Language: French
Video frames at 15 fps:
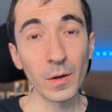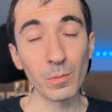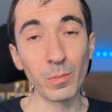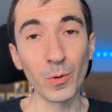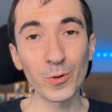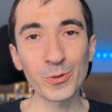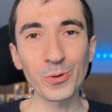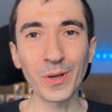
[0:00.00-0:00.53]

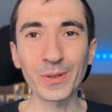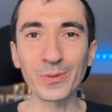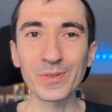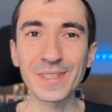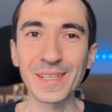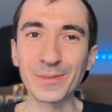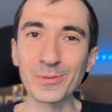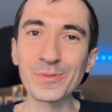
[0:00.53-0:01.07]
Bonjour à
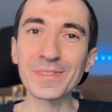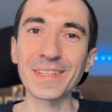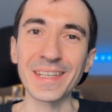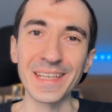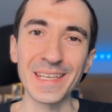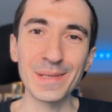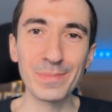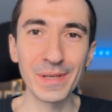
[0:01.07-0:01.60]
toutes et tous
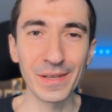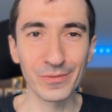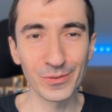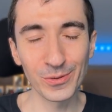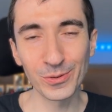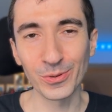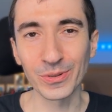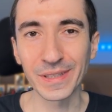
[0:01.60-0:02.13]
et
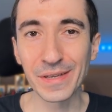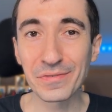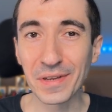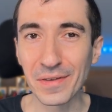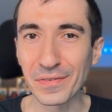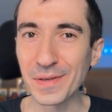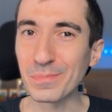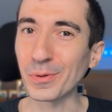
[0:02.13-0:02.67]
bienvenue dans Dev
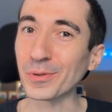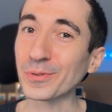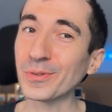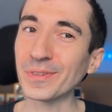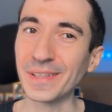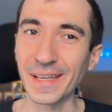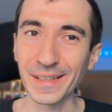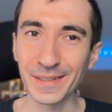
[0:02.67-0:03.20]
Café pour
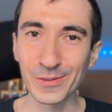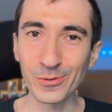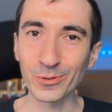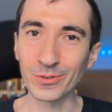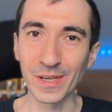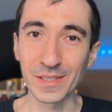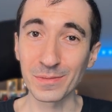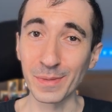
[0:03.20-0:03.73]
ce dernier
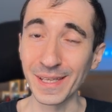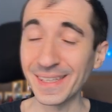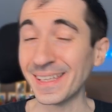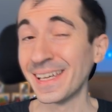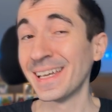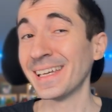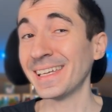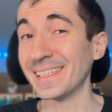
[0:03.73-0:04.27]
jour de la
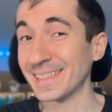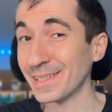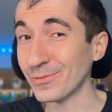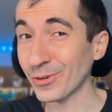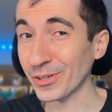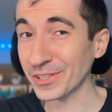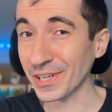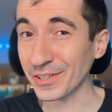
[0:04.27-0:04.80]
semaine. Et
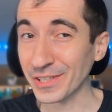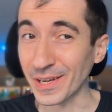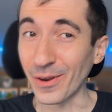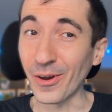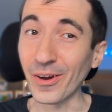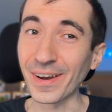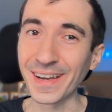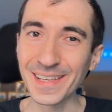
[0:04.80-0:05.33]
si vous
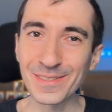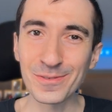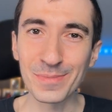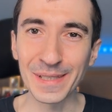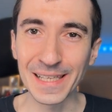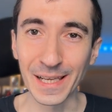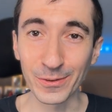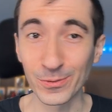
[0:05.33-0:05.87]
recherchez un
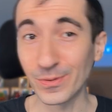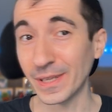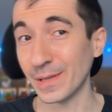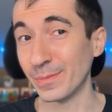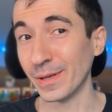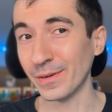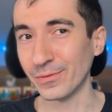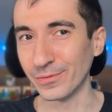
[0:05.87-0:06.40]
résumé de l'actu,
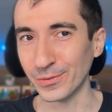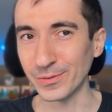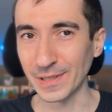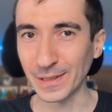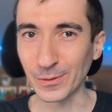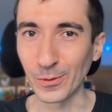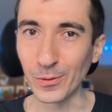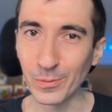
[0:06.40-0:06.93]
eh bien
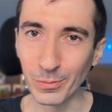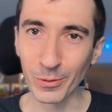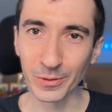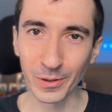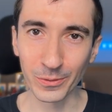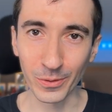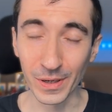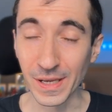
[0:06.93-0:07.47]
vous êtes au
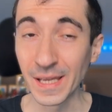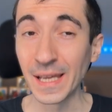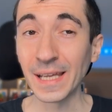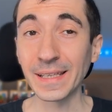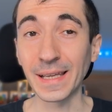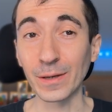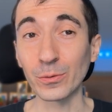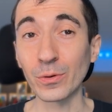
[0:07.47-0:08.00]
bon endroit,
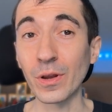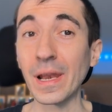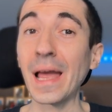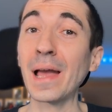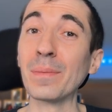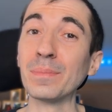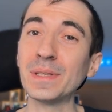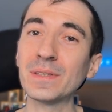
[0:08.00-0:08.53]
car
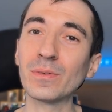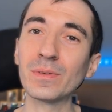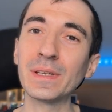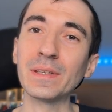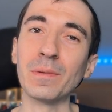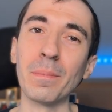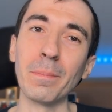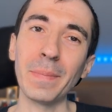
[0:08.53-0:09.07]
Google a mis en
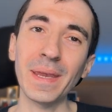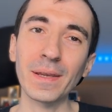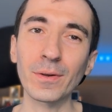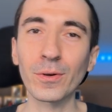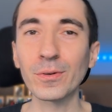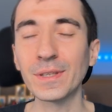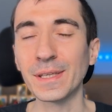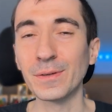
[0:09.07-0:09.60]
ligne
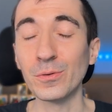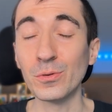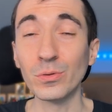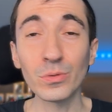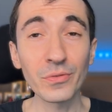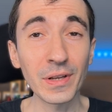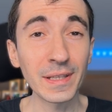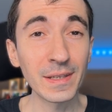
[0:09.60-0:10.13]
mercredi
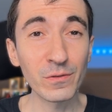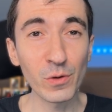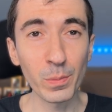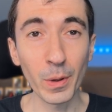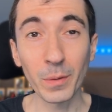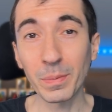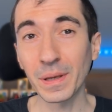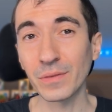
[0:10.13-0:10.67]
une nouvelle
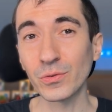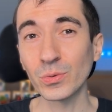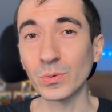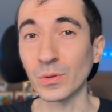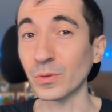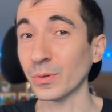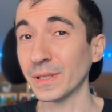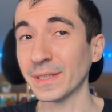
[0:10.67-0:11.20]
développeur
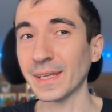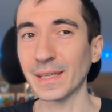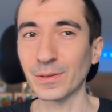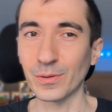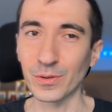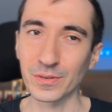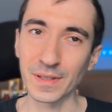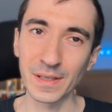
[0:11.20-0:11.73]
preview d'Android
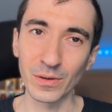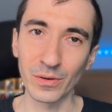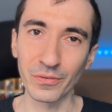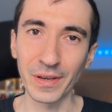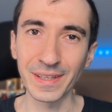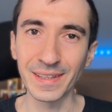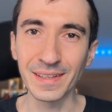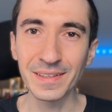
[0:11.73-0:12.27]
14 et
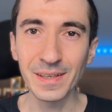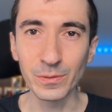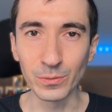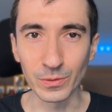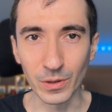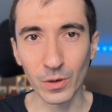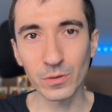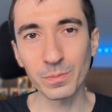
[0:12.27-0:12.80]
on va y dédier
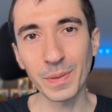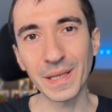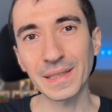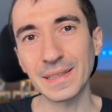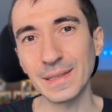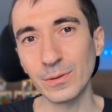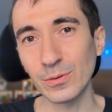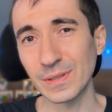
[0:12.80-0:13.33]
une grande
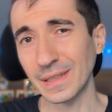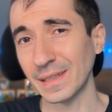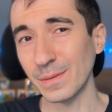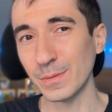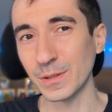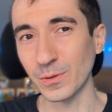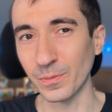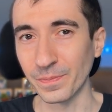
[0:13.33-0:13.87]
partie de cette
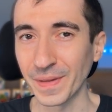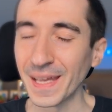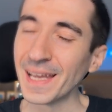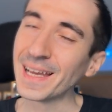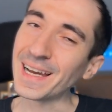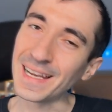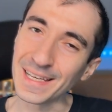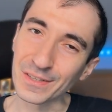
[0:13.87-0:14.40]
émission.
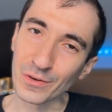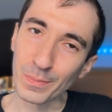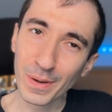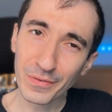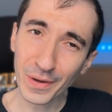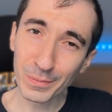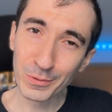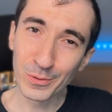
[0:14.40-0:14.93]
Allez, je vais
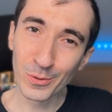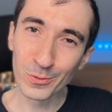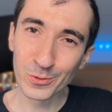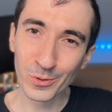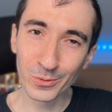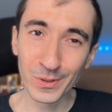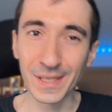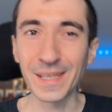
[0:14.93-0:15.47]
pas faire plus long
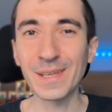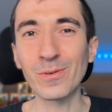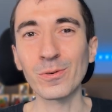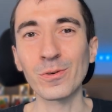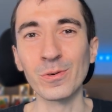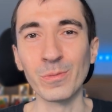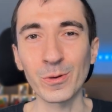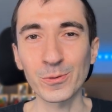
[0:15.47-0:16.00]
aujourd'hui et
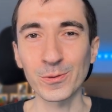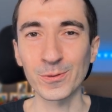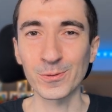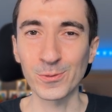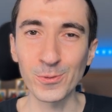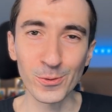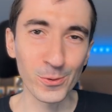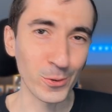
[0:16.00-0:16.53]
on commence
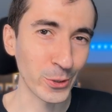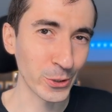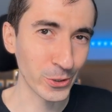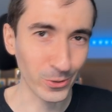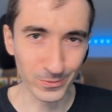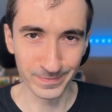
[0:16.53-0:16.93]
sur le champ.